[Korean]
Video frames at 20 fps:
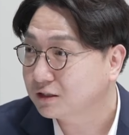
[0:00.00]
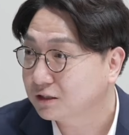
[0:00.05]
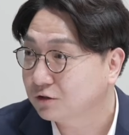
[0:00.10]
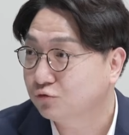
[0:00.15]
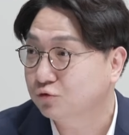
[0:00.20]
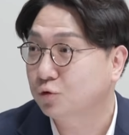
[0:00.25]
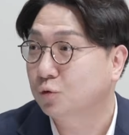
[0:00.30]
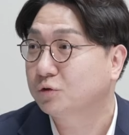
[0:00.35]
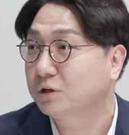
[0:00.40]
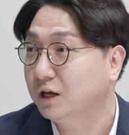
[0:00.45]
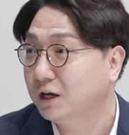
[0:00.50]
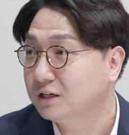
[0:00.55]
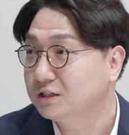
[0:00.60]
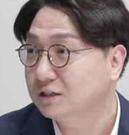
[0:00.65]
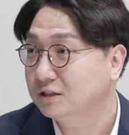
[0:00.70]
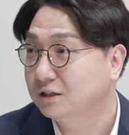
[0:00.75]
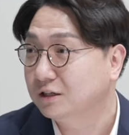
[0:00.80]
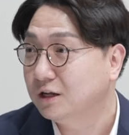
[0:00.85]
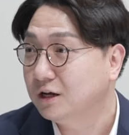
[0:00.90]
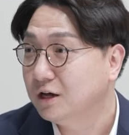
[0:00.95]
지금 구속돼
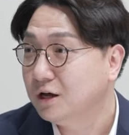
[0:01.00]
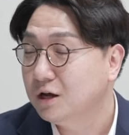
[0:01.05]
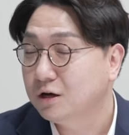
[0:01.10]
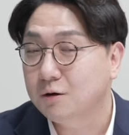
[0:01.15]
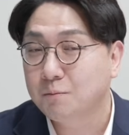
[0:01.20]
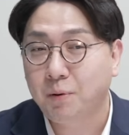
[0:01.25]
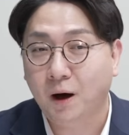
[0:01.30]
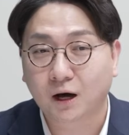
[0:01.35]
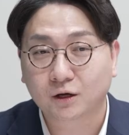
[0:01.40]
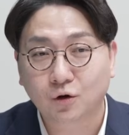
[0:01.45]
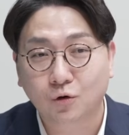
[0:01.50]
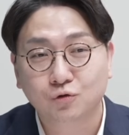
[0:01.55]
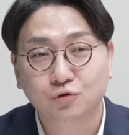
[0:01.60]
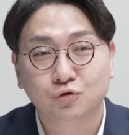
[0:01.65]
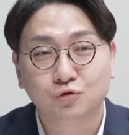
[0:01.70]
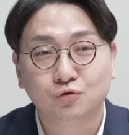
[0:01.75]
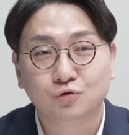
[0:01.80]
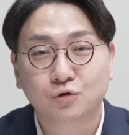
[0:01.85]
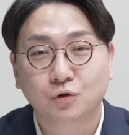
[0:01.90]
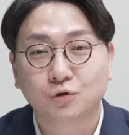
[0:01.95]
계시는. 예. 그럼
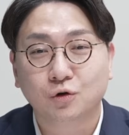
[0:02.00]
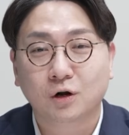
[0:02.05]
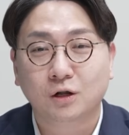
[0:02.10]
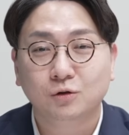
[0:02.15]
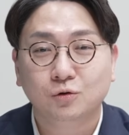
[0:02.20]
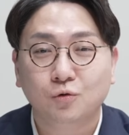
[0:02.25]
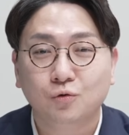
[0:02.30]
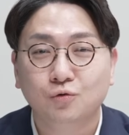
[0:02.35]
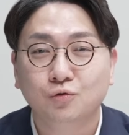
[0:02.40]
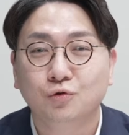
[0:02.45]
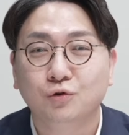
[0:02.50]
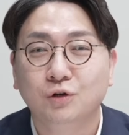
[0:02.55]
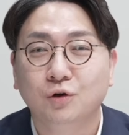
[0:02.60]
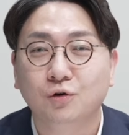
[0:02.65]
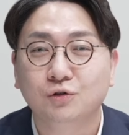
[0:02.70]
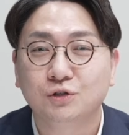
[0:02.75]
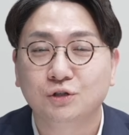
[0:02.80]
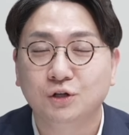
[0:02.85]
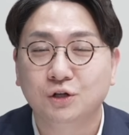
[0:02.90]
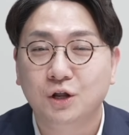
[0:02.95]
박영수, 윤석열, 한동훈으로
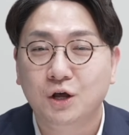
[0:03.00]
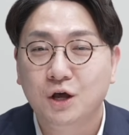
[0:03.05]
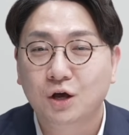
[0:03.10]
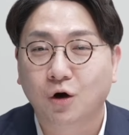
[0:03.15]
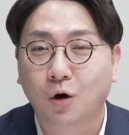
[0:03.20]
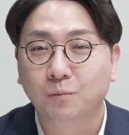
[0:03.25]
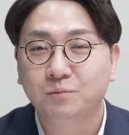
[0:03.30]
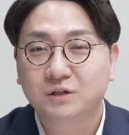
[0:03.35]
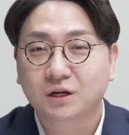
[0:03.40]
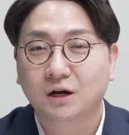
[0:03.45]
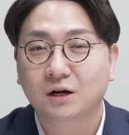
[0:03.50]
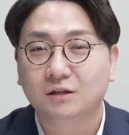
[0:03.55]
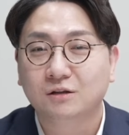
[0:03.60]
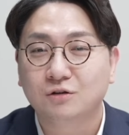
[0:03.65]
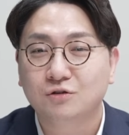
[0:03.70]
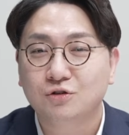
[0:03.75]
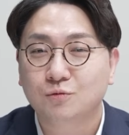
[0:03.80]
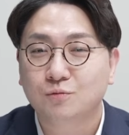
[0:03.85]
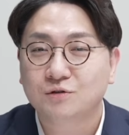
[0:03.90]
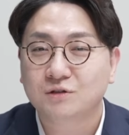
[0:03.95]
이어지는 검찰
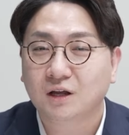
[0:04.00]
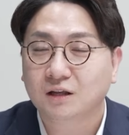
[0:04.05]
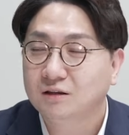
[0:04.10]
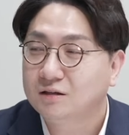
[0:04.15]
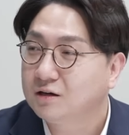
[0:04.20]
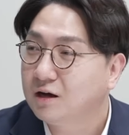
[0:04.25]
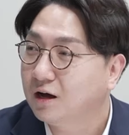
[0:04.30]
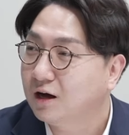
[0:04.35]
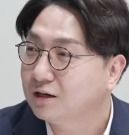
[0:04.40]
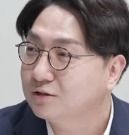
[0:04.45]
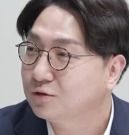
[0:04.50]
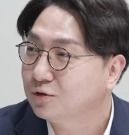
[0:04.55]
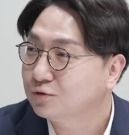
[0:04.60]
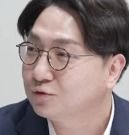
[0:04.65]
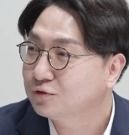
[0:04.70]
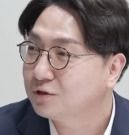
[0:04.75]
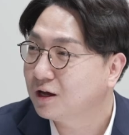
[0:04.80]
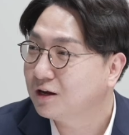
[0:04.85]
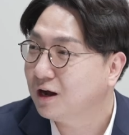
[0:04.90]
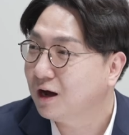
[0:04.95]
특수부 세트가 가서
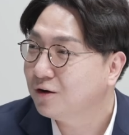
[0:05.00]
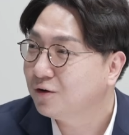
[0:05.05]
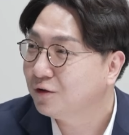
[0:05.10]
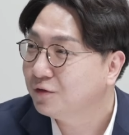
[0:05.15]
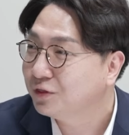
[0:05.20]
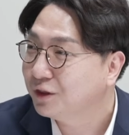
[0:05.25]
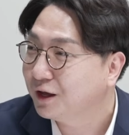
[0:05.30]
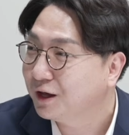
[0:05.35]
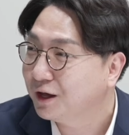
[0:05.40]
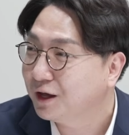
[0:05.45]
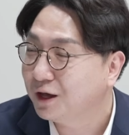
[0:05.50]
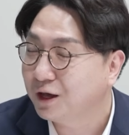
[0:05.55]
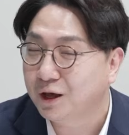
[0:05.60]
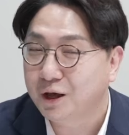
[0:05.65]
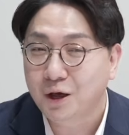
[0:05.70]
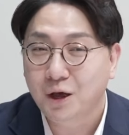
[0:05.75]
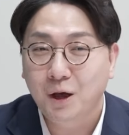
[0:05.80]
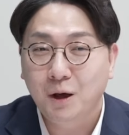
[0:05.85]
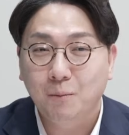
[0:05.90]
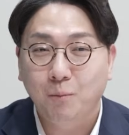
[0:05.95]
수사를 한 건데
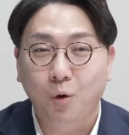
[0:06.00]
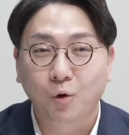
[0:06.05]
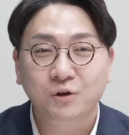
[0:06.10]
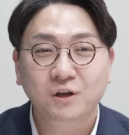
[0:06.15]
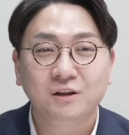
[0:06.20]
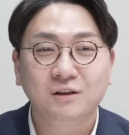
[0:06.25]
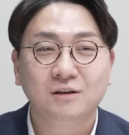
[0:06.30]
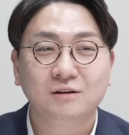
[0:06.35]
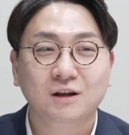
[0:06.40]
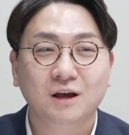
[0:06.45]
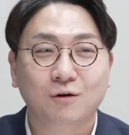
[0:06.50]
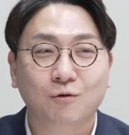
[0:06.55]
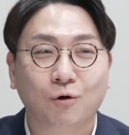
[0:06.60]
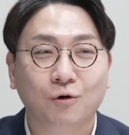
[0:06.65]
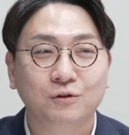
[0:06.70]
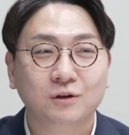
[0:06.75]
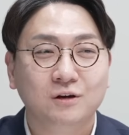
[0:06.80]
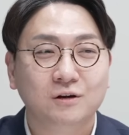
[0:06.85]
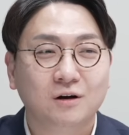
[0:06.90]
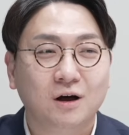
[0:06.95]
본인들의
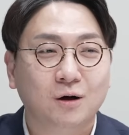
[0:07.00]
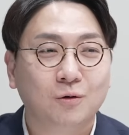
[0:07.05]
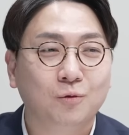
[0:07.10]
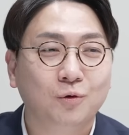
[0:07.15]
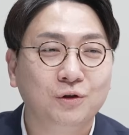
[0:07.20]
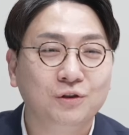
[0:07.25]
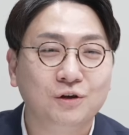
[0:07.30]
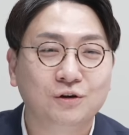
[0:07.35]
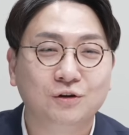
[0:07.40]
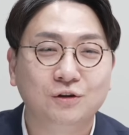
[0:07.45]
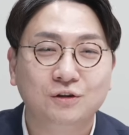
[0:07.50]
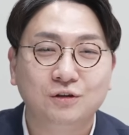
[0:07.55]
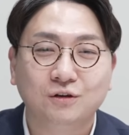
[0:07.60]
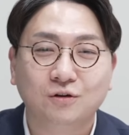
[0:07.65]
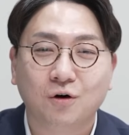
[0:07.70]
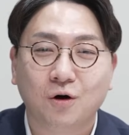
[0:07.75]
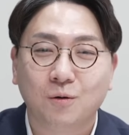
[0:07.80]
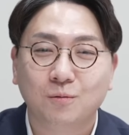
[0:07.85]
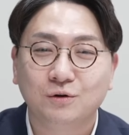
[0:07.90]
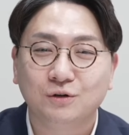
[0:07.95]
권위를 갖고 음. 있는 그
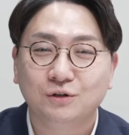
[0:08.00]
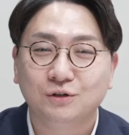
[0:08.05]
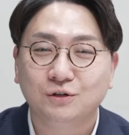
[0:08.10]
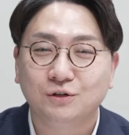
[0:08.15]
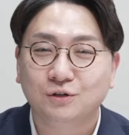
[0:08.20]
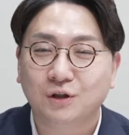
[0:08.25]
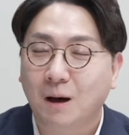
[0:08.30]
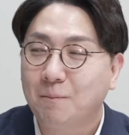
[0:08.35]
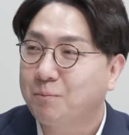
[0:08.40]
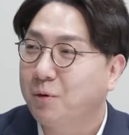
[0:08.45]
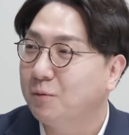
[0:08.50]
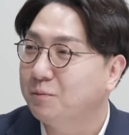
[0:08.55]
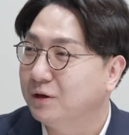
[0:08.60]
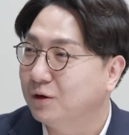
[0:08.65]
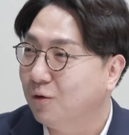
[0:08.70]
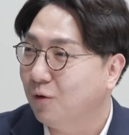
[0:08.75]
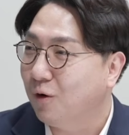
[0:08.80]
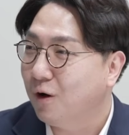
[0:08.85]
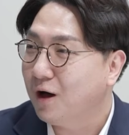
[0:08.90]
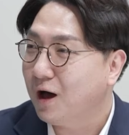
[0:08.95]
특검은
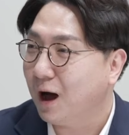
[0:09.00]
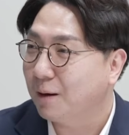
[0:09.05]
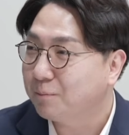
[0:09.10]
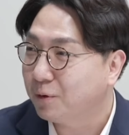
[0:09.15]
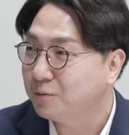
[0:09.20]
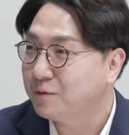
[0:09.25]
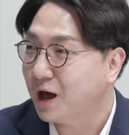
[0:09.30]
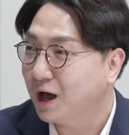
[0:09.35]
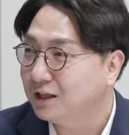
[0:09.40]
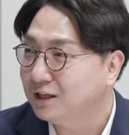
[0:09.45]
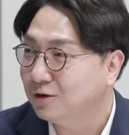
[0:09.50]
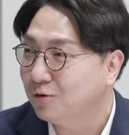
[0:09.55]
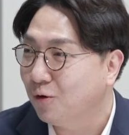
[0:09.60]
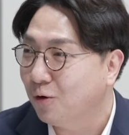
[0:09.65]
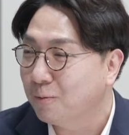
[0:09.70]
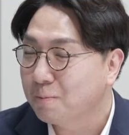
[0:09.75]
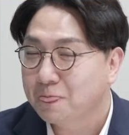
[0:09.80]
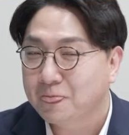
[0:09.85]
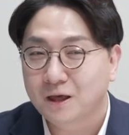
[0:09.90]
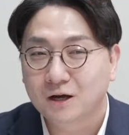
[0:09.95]
합법이고 네. 악법이
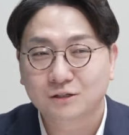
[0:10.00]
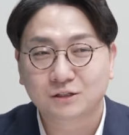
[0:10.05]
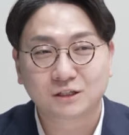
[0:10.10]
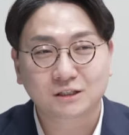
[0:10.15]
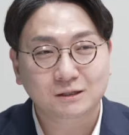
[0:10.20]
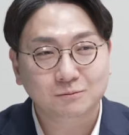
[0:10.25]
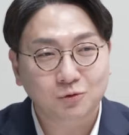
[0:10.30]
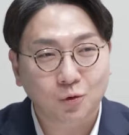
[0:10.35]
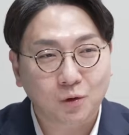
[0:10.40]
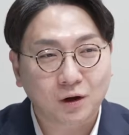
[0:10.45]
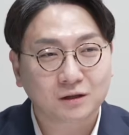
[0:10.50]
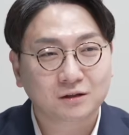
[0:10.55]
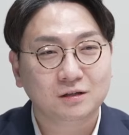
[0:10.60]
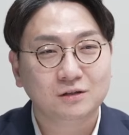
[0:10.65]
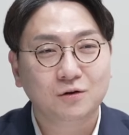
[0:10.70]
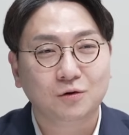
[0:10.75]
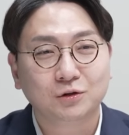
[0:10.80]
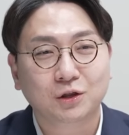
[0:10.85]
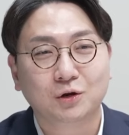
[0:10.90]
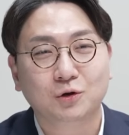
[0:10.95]
아니고 네. 지금
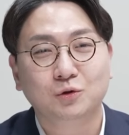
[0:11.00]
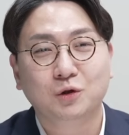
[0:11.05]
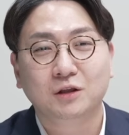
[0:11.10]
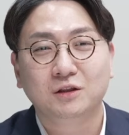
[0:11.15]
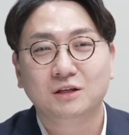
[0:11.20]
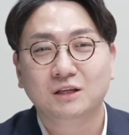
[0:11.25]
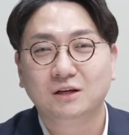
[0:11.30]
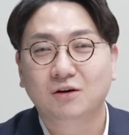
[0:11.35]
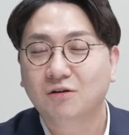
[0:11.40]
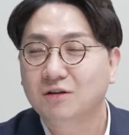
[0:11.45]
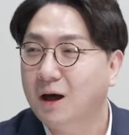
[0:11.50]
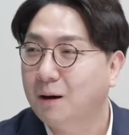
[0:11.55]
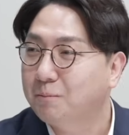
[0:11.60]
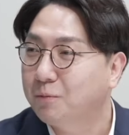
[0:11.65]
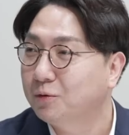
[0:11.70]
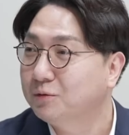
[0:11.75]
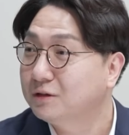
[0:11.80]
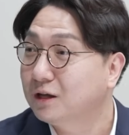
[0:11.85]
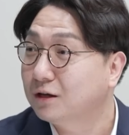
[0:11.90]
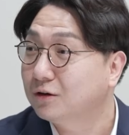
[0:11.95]
똑같은 형태로 돼 있는 이건
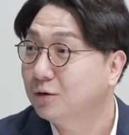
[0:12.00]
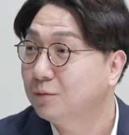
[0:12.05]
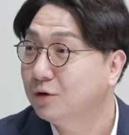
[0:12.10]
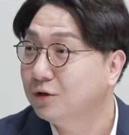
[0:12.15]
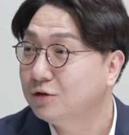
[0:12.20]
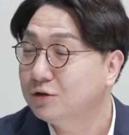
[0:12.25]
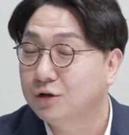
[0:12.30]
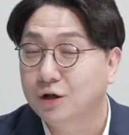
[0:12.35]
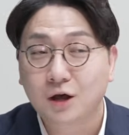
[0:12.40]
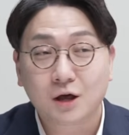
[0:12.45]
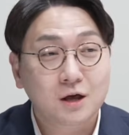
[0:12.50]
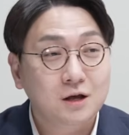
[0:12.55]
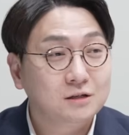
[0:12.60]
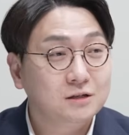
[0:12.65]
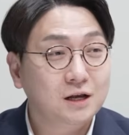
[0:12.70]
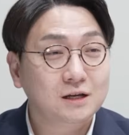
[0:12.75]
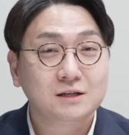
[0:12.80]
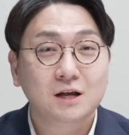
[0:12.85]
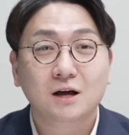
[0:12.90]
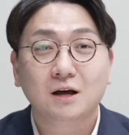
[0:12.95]
악법이다 이러면은
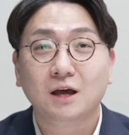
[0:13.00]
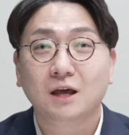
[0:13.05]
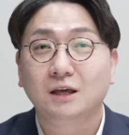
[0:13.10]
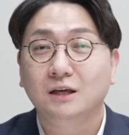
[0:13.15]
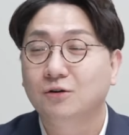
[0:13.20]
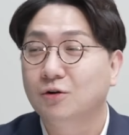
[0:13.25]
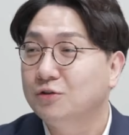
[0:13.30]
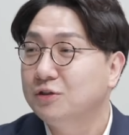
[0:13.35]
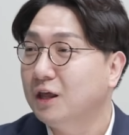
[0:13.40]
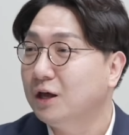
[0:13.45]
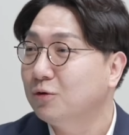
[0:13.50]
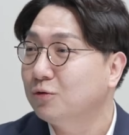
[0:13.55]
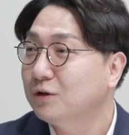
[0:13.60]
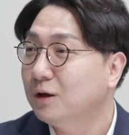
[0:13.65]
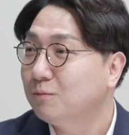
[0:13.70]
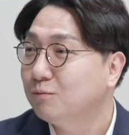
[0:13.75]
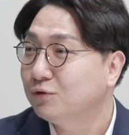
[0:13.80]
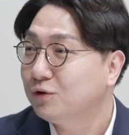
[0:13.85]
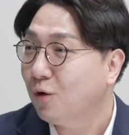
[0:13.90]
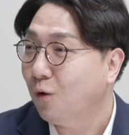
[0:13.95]
세상에 이런
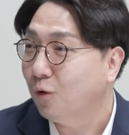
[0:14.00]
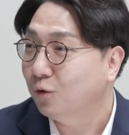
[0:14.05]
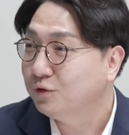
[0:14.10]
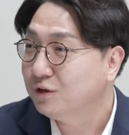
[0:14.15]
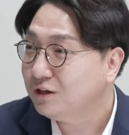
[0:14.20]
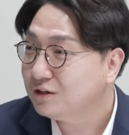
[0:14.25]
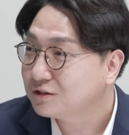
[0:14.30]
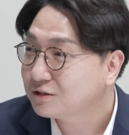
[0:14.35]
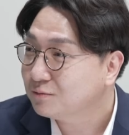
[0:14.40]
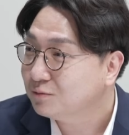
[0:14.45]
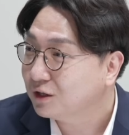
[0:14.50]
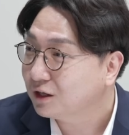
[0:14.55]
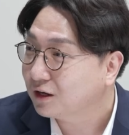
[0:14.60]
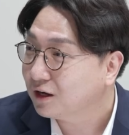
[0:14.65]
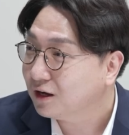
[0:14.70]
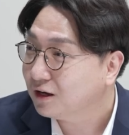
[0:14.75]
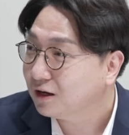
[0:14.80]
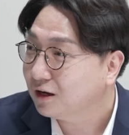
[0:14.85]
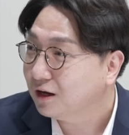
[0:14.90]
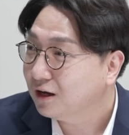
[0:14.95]
내로남불이 어디 있습니까?
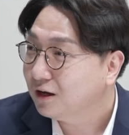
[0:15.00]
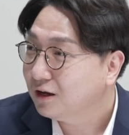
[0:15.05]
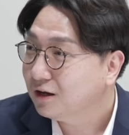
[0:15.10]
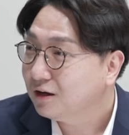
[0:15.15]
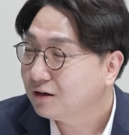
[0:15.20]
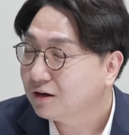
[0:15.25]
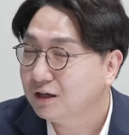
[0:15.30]
있습니까? 그러네.